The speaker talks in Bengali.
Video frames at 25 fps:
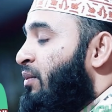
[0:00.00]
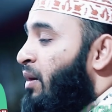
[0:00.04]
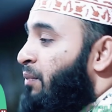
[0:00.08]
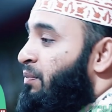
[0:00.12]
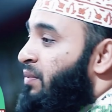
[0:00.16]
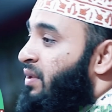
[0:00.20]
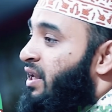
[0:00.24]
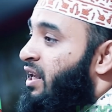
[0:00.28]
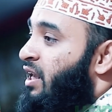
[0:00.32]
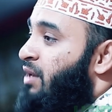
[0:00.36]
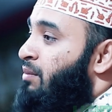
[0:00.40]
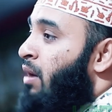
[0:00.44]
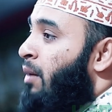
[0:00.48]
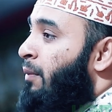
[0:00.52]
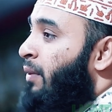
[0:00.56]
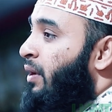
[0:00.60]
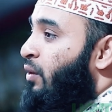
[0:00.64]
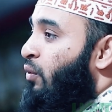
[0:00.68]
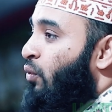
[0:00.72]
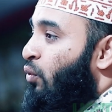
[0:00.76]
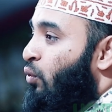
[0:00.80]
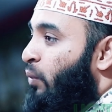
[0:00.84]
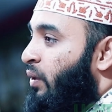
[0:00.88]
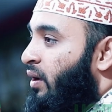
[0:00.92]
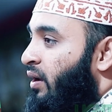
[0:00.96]
হবে আপনি কিভাবে
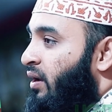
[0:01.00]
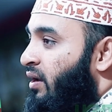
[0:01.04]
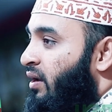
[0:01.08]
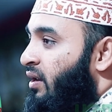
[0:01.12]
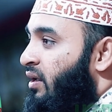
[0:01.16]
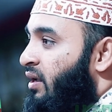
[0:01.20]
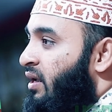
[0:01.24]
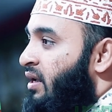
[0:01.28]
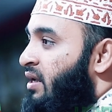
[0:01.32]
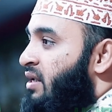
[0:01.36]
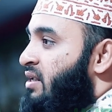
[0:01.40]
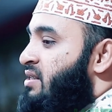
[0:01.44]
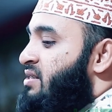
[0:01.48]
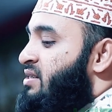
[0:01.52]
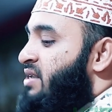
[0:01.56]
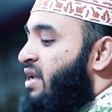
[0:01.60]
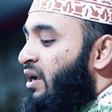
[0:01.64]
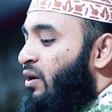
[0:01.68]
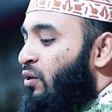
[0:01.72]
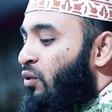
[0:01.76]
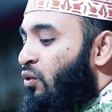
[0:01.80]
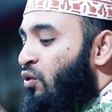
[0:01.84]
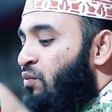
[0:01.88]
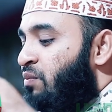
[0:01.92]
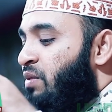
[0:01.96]
করবেন যে
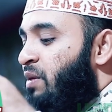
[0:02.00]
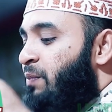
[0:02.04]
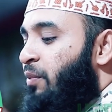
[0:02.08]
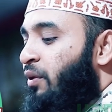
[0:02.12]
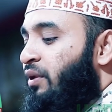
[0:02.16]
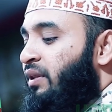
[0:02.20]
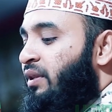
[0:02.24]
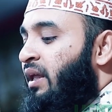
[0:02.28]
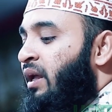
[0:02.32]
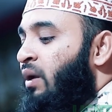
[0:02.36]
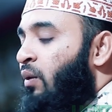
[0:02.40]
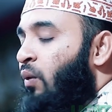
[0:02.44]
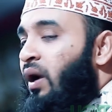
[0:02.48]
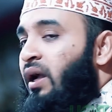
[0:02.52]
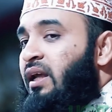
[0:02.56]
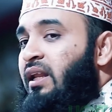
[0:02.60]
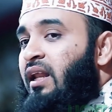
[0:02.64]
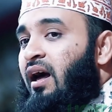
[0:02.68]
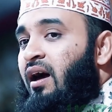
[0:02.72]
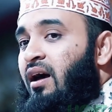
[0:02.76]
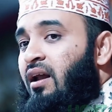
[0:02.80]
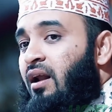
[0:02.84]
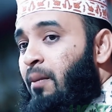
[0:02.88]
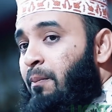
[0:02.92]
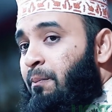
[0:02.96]
কোনো বিপদে
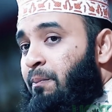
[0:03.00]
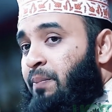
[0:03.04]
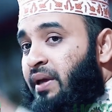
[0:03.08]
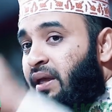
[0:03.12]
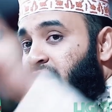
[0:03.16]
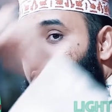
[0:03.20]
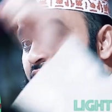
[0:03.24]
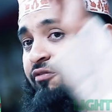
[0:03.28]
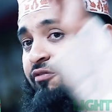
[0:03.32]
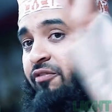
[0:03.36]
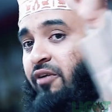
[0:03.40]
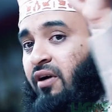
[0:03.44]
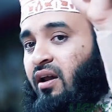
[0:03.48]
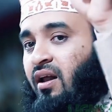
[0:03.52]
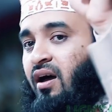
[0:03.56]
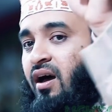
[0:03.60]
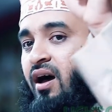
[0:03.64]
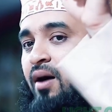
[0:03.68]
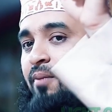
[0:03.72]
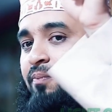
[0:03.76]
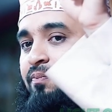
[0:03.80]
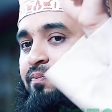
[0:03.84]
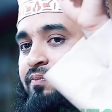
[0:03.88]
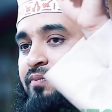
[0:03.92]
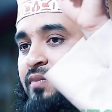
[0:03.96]
ইলা রাব্বিকা
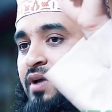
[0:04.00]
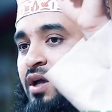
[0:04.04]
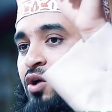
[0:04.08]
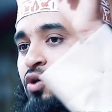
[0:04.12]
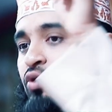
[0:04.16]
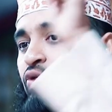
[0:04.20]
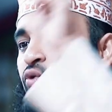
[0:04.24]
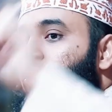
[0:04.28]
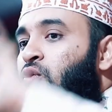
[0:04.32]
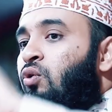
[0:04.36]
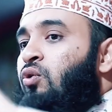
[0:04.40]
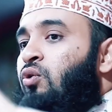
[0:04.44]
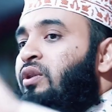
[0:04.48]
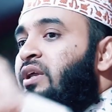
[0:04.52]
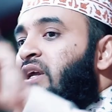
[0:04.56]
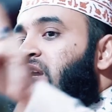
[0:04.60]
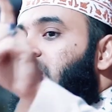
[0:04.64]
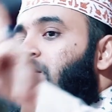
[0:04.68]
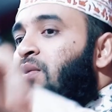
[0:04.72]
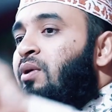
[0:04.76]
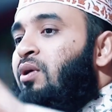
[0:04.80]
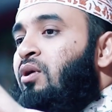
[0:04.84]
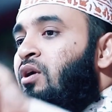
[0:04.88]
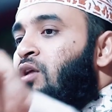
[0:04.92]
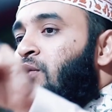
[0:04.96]
ফারগাব কোনো দিকে
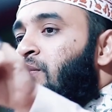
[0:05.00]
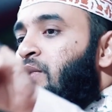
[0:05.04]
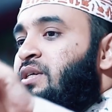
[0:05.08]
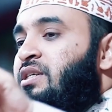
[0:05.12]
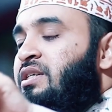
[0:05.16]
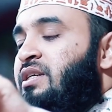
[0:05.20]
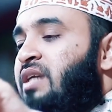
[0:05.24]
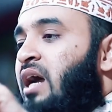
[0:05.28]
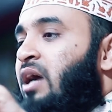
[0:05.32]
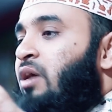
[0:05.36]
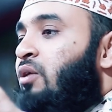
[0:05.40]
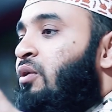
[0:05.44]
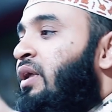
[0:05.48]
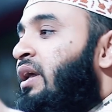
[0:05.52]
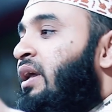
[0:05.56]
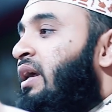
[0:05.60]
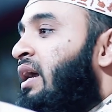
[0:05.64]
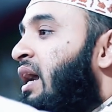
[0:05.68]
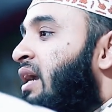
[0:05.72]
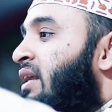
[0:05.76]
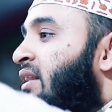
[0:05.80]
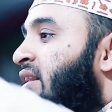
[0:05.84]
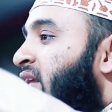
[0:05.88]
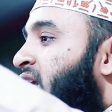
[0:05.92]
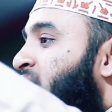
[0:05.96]
মনোনিবেশ না করে
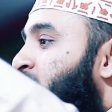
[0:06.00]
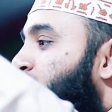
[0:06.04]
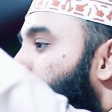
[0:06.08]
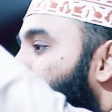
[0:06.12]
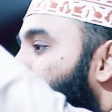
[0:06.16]
কার দিকে